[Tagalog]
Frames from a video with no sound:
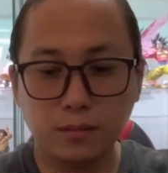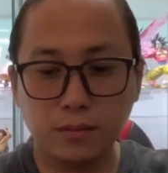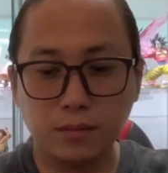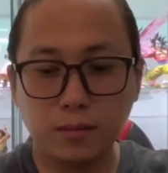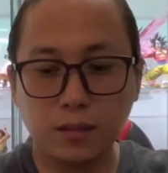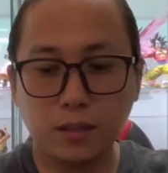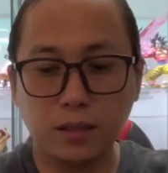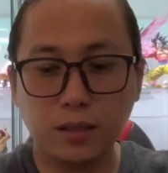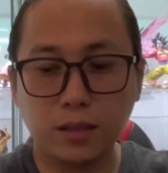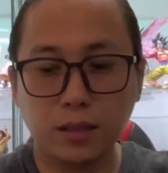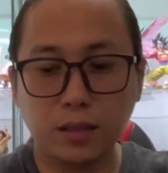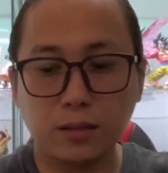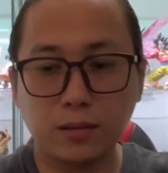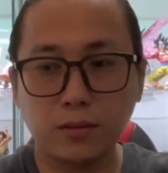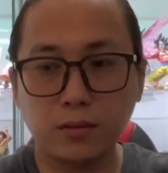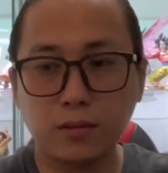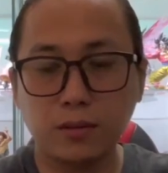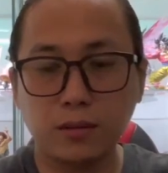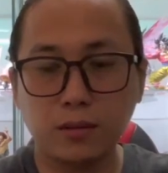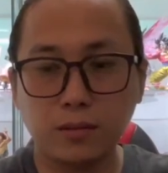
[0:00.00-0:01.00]
Tatayo.
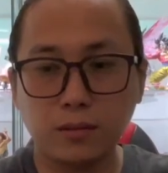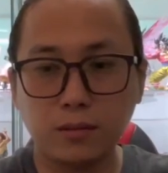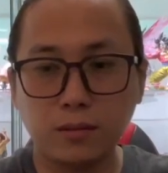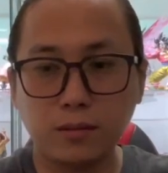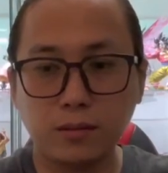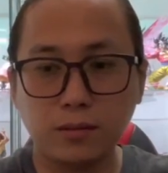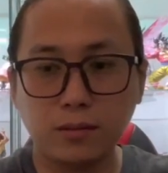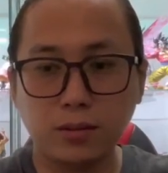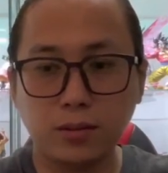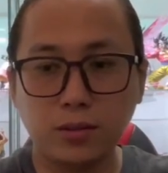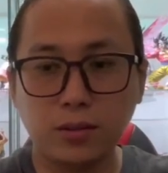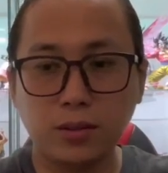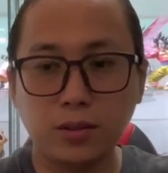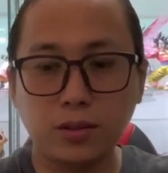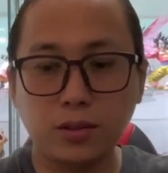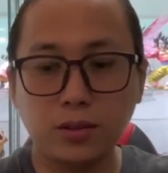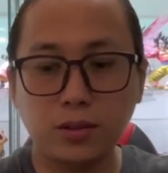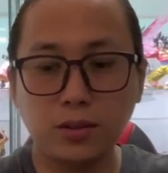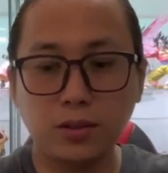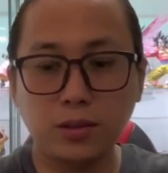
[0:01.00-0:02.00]

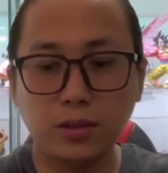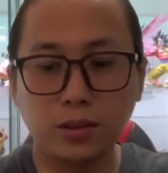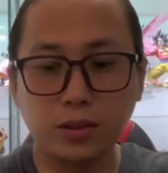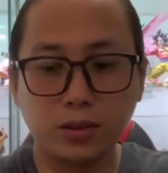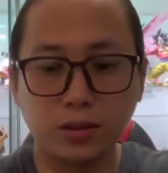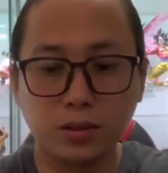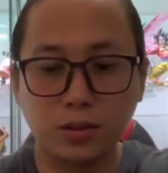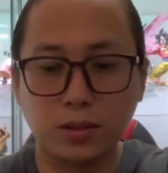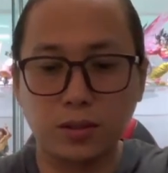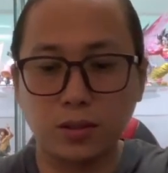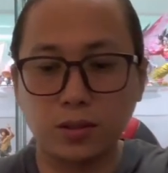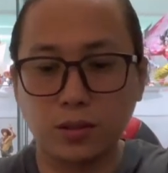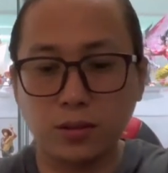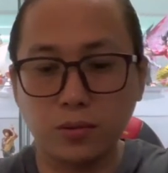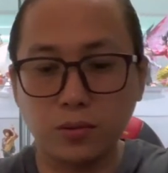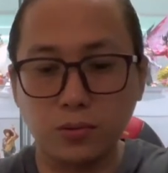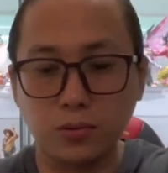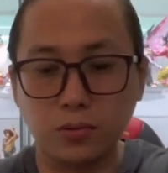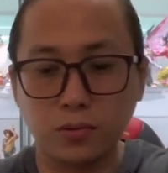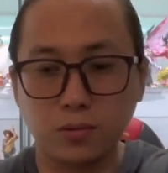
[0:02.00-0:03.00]
Hindi siya
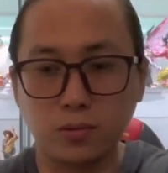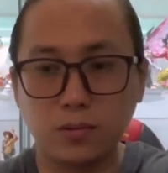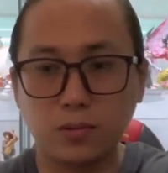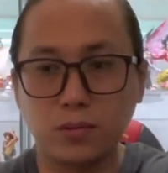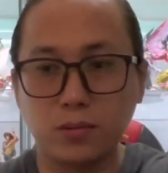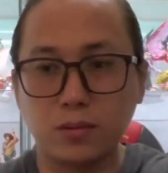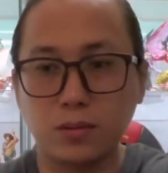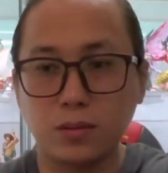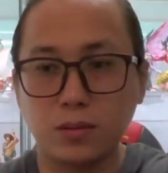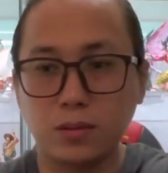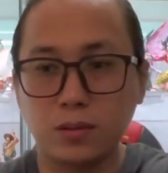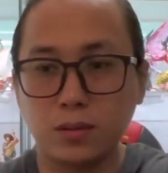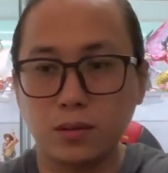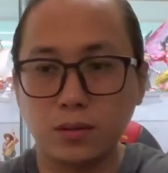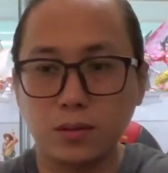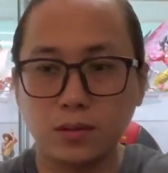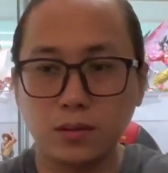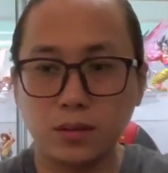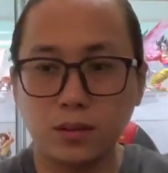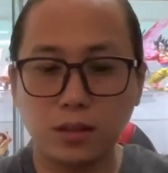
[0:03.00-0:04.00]
tatayo.
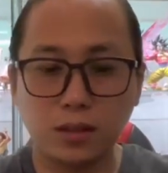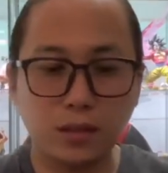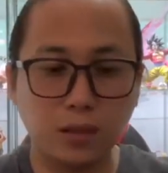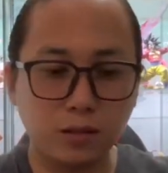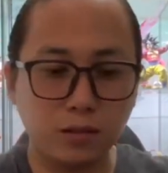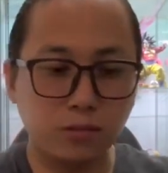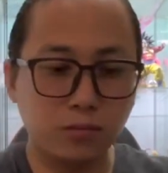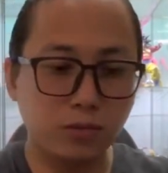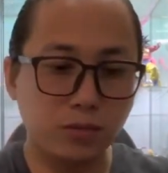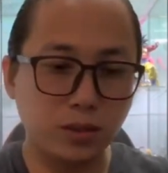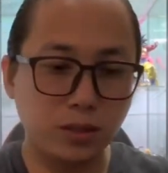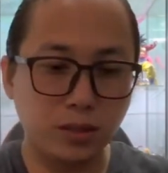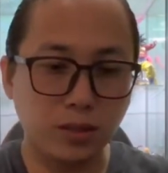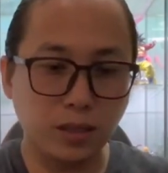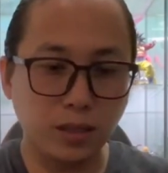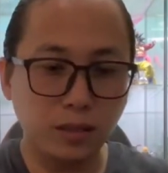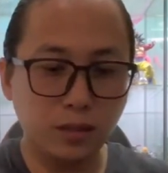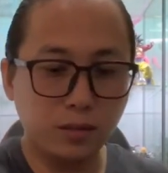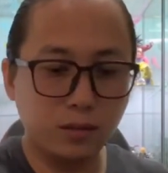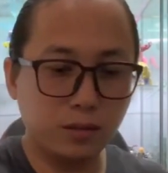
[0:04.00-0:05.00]
Sandal ko muna
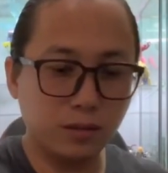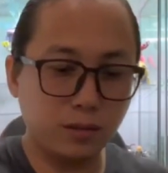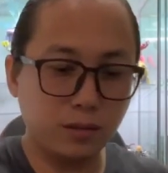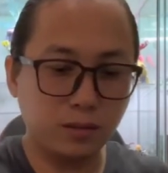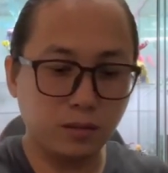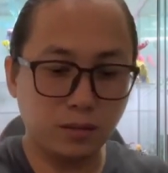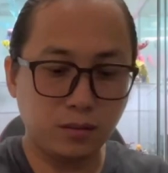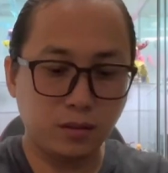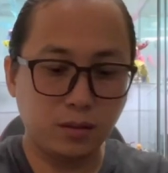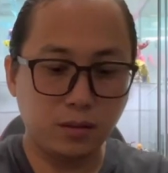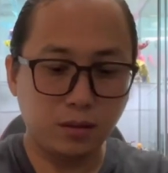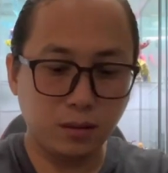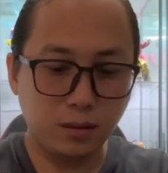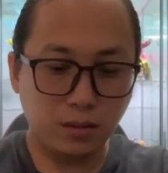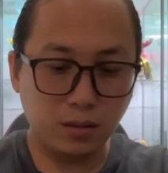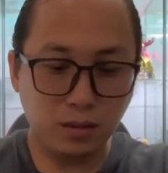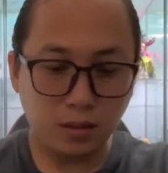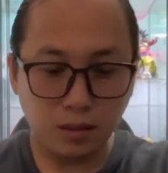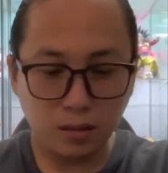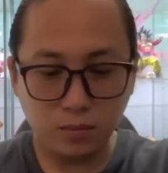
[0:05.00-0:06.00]
siya.
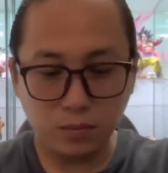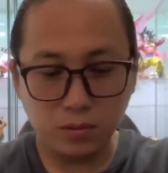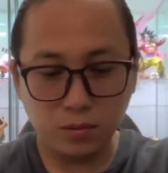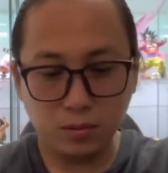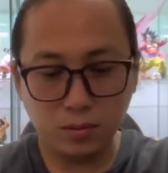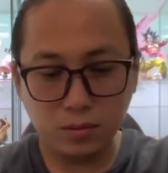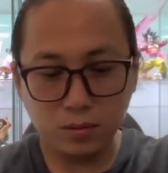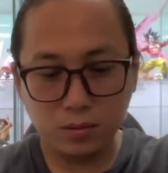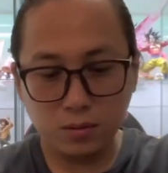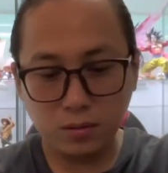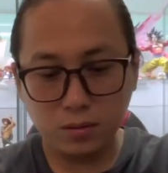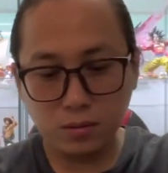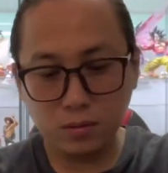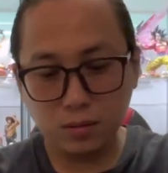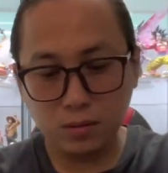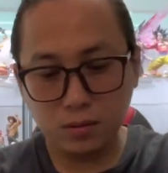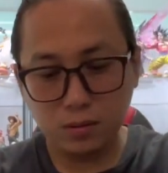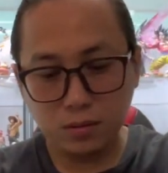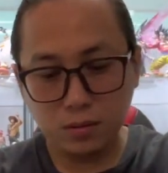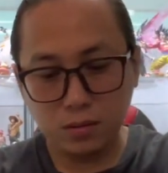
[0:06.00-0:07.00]
Tapos,
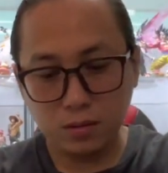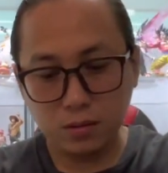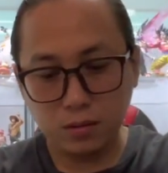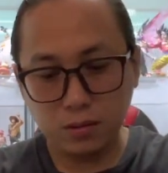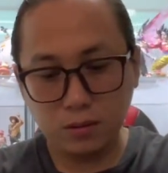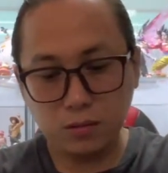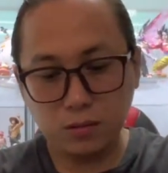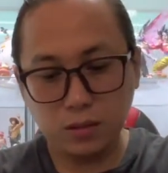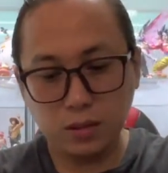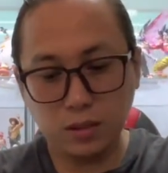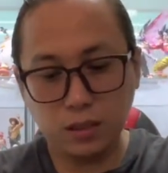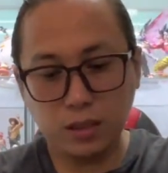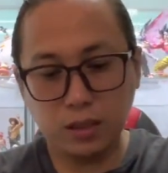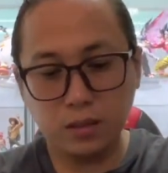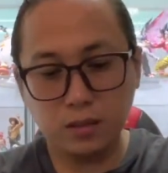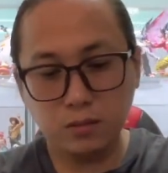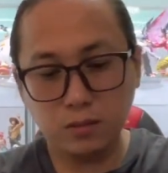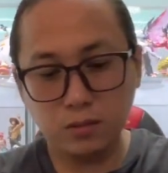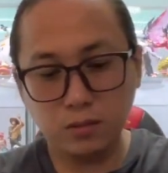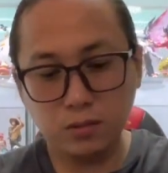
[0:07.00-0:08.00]
kuha
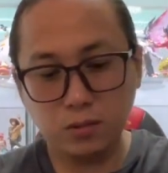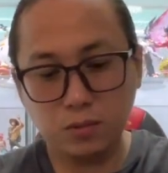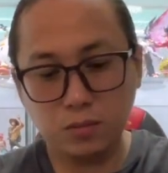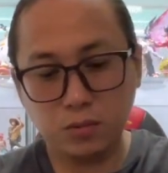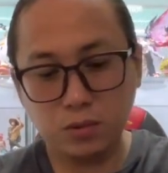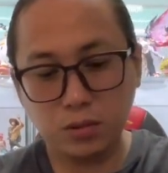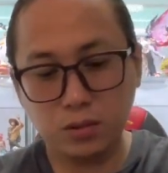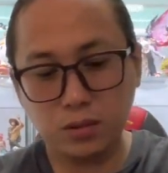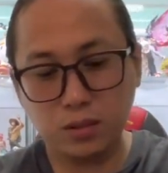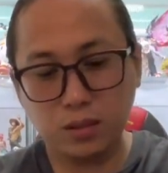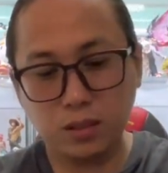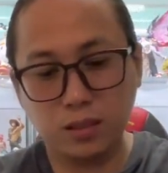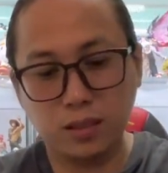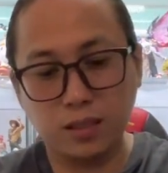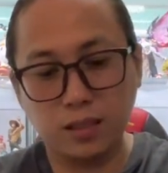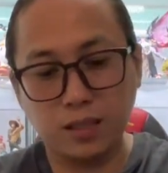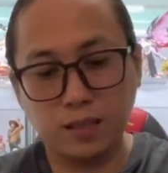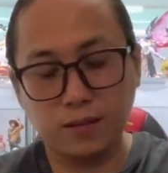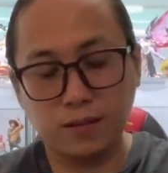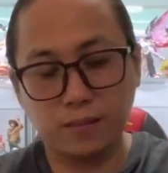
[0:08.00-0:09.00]
tayo ng support stand
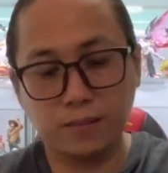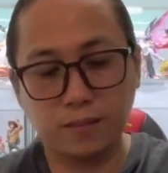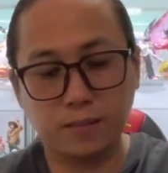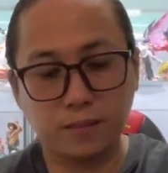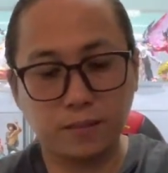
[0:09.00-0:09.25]
na.